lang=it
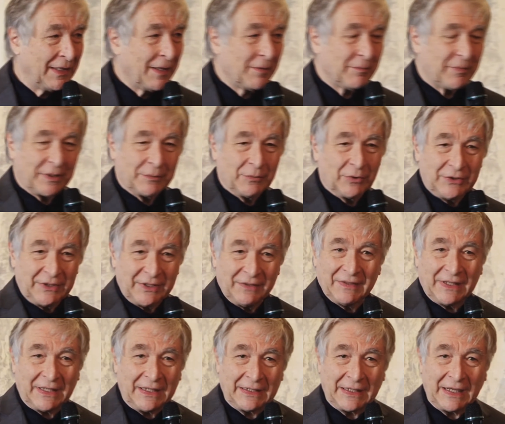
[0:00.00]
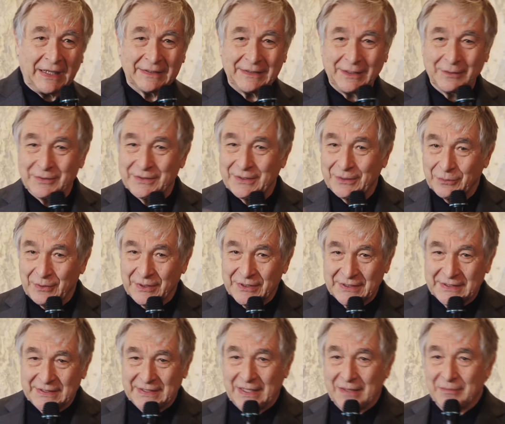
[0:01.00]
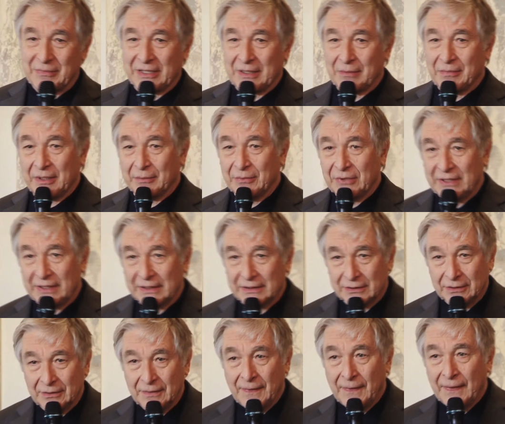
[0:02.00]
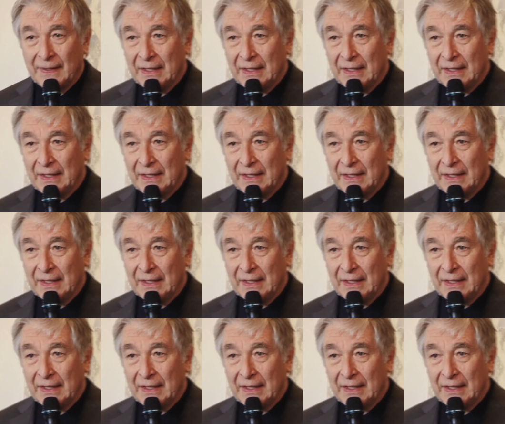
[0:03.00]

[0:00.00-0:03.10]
per motivi legati a questi due sistemi che abbiamo detto